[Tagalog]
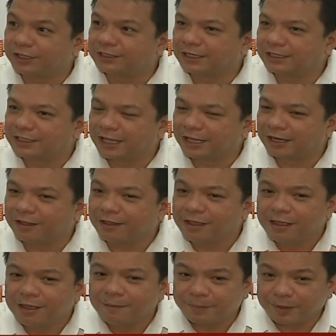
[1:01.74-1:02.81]
na yung nangyari.
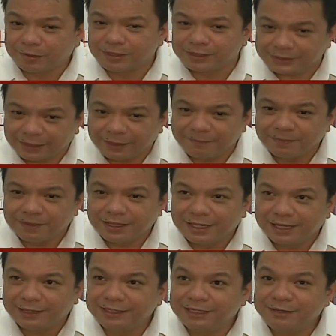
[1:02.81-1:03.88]
Pero kasi,
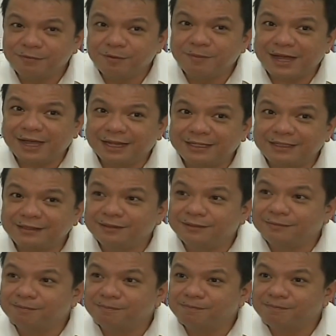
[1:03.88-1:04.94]
hindi mo maaring
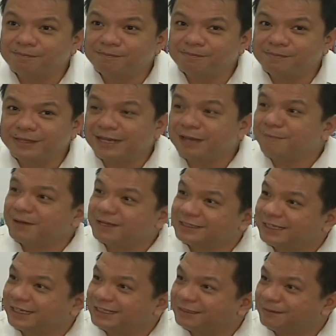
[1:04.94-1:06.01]

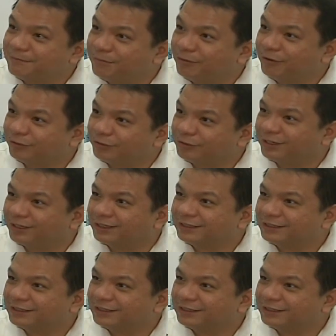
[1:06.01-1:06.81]
ilabas ng isang bulto eh.